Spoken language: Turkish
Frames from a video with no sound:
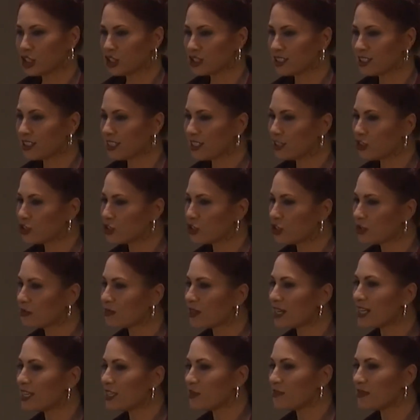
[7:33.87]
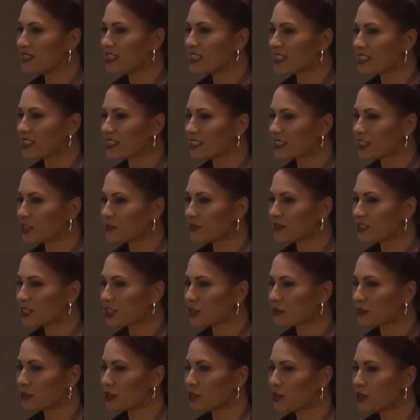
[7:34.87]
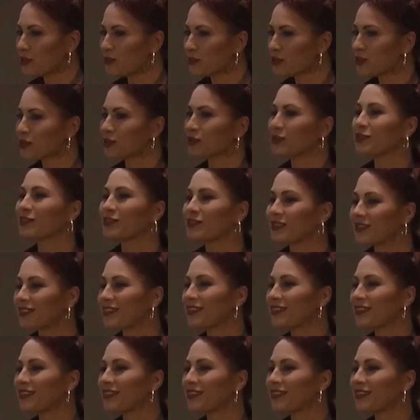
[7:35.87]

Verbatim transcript: çoktan tüm alemi ele geçirmiştik biliyor musun?